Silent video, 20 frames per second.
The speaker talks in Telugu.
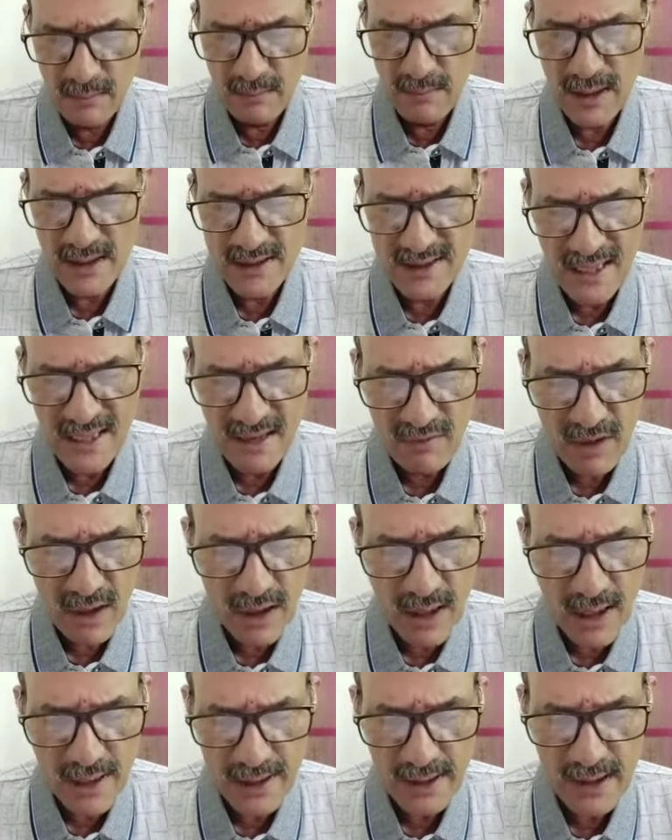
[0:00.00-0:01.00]
మన సేవా
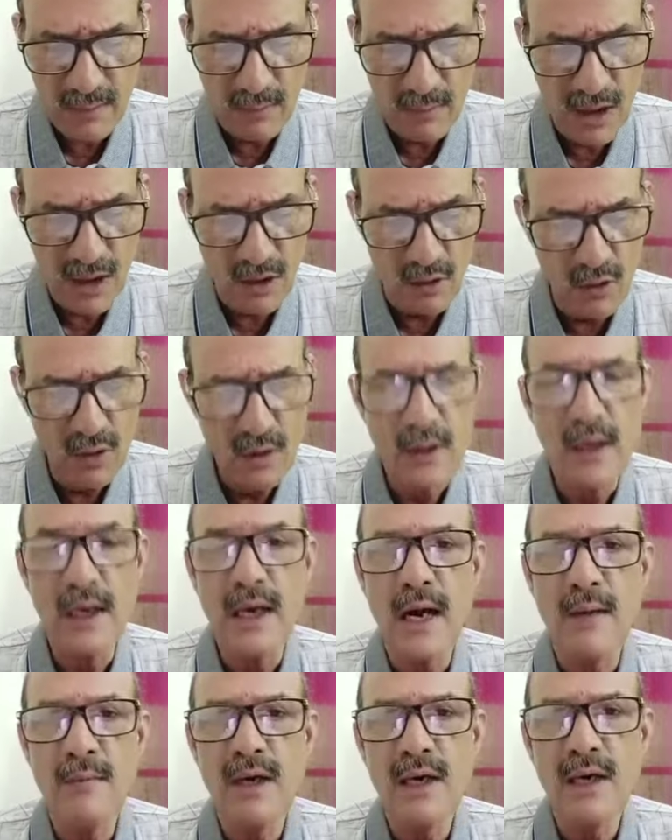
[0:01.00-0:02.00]
కార్యక్రమాలు
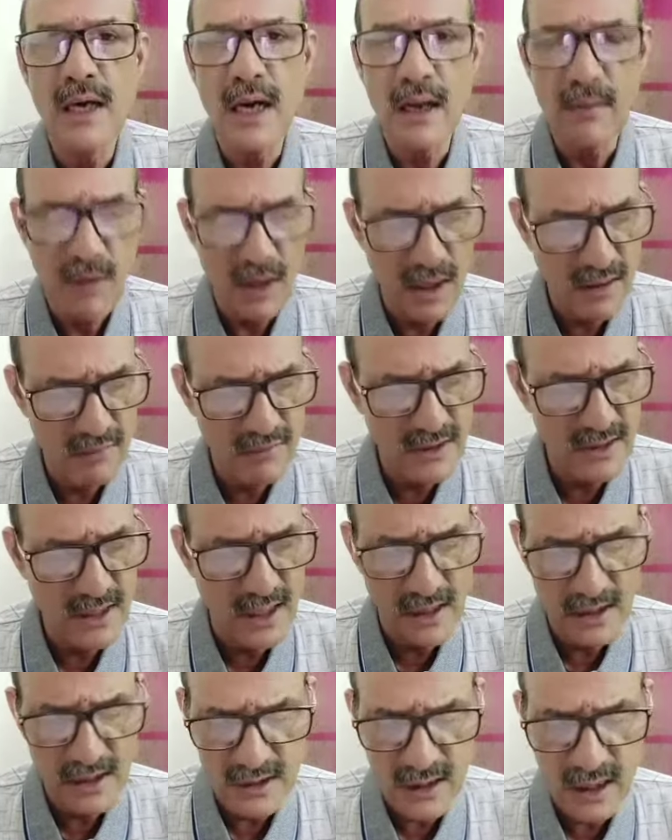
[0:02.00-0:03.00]
గ్రామ గ్రామాన
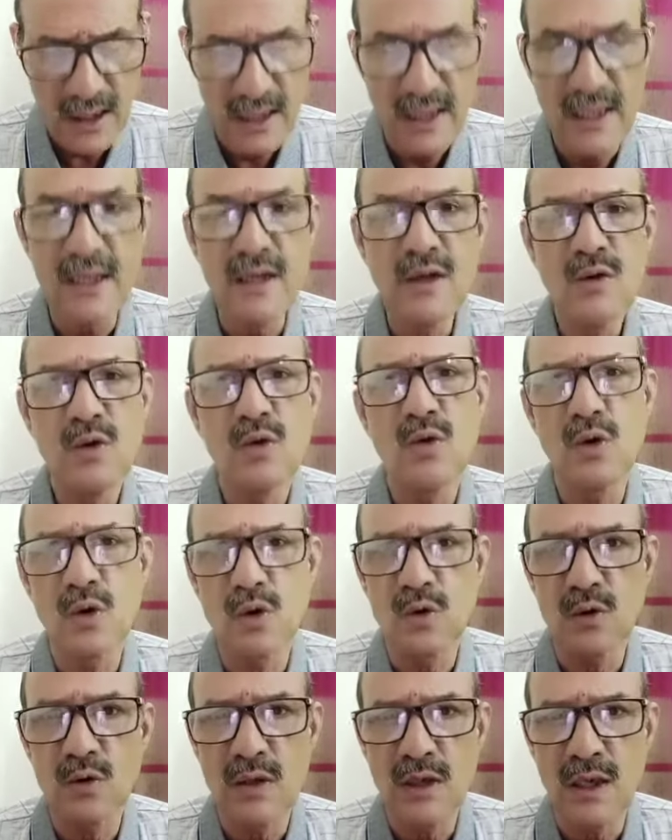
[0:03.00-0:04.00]
విస్తరించాలని
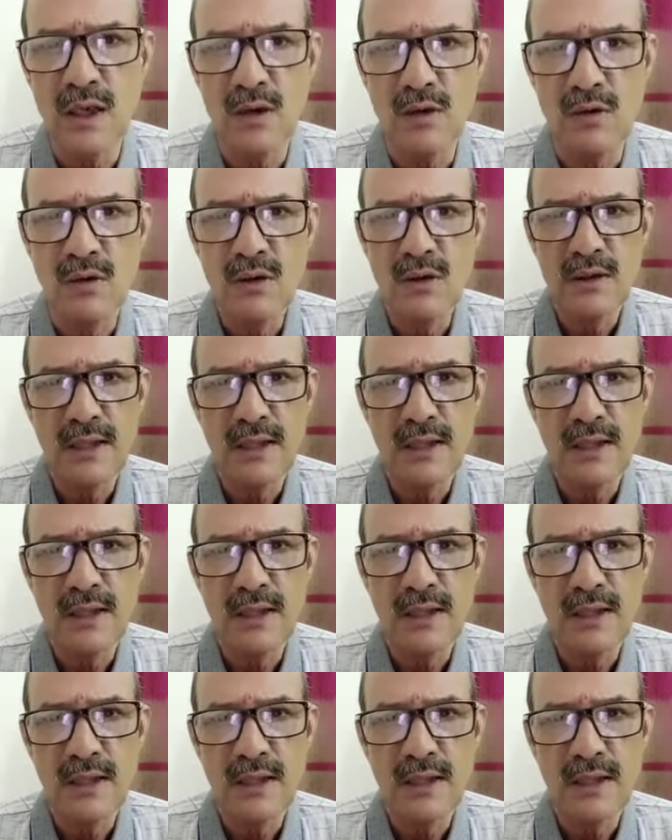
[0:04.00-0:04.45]
కోరుకుంటున్నాను